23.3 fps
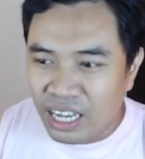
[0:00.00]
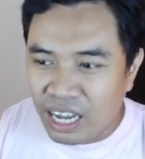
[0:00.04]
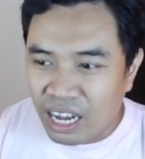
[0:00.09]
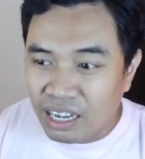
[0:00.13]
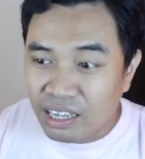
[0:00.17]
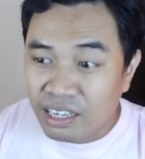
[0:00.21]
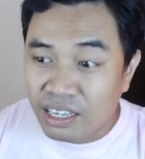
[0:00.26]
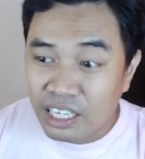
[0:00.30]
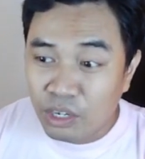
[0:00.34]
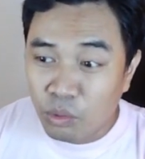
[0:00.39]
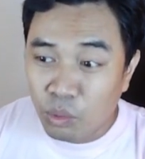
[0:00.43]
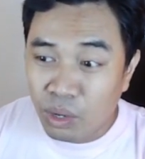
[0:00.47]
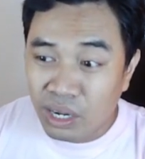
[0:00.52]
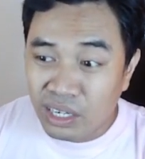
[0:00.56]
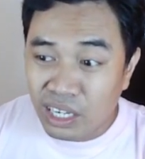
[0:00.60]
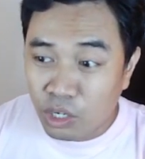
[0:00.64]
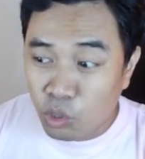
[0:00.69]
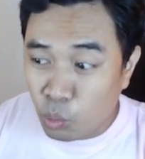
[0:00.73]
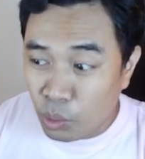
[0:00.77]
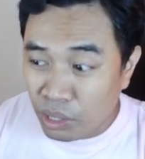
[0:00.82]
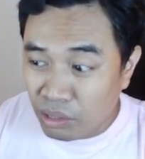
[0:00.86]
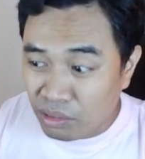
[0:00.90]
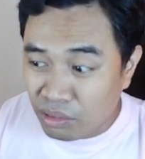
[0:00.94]
Ang ginawa,
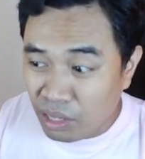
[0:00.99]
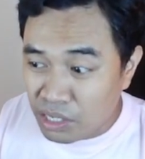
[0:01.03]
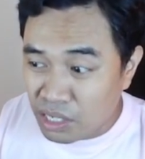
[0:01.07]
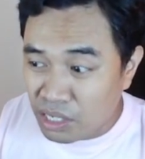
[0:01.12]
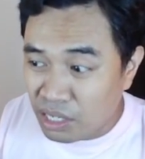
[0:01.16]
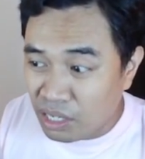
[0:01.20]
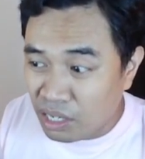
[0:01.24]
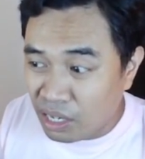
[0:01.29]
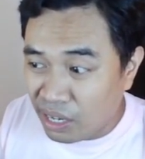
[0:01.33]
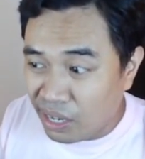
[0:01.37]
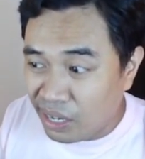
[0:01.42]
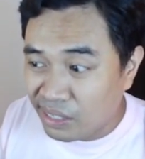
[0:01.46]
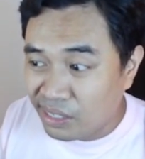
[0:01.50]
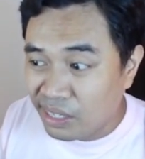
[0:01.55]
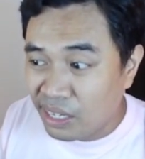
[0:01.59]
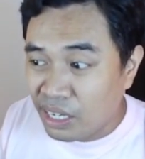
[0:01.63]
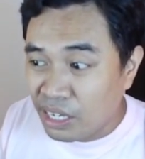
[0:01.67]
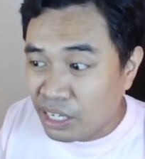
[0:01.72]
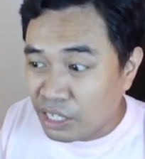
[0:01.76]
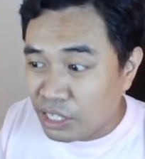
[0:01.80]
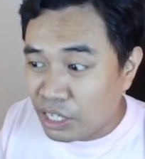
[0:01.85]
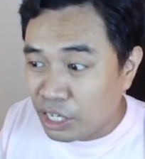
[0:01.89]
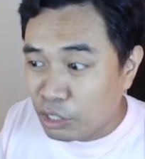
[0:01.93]
nag-queen takes
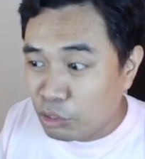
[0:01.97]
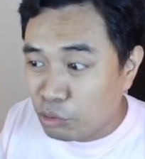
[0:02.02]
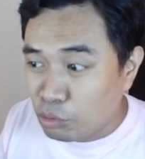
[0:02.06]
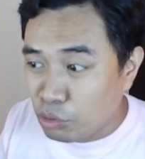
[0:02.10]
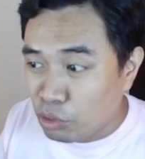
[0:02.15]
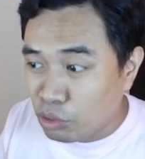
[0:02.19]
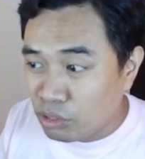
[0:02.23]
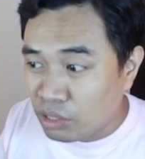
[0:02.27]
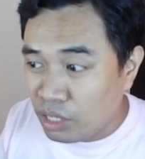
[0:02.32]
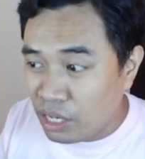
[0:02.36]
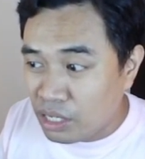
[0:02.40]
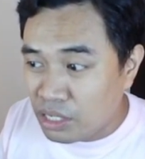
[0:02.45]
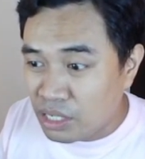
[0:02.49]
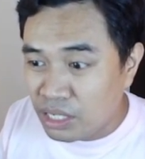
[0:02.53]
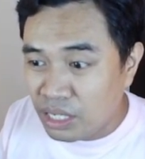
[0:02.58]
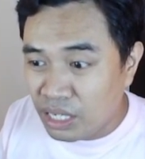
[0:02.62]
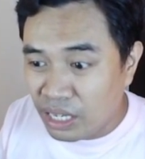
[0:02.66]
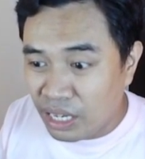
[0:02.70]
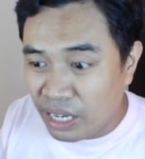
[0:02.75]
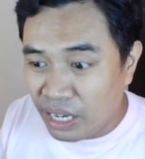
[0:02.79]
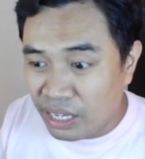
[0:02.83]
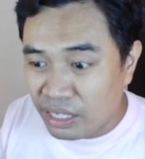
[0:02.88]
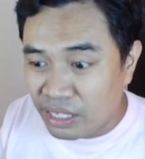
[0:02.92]
D8, nag-rook takes
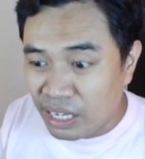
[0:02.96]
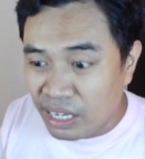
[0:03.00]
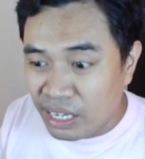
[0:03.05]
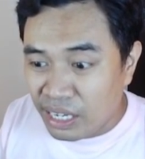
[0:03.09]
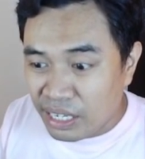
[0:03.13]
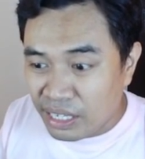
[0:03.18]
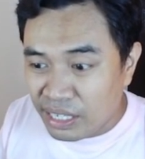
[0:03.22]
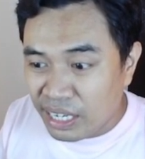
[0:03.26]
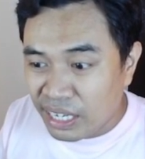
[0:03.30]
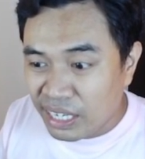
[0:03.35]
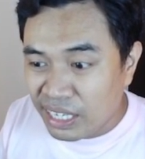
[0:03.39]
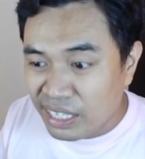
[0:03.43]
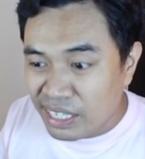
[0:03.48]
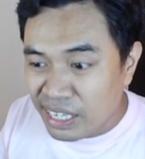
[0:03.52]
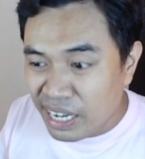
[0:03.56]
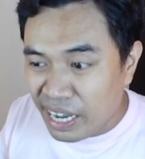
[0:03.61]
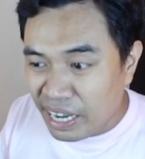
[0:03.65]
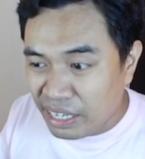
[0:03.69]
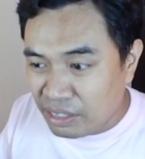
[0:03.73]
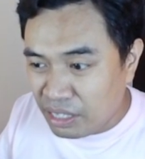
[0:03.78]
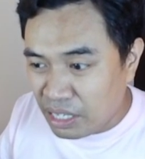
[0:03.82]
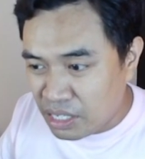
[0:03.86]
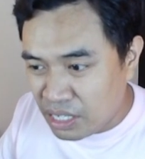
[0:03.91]
D8,
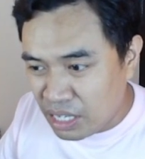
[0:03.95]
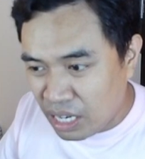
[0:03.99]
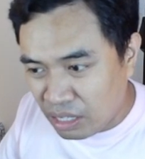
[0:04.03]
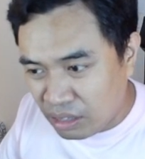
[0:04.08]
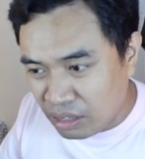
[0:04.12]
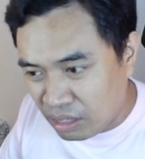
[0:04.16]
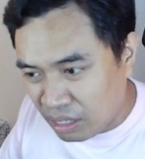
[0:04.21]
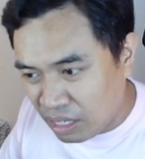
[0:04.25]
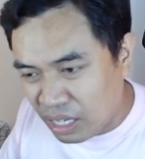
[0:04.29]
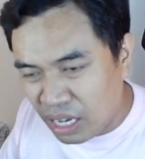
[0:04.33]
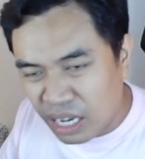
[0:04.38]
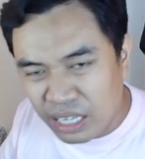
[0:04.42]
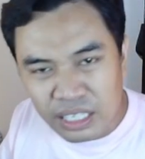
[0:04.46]
nag-knight takes C3.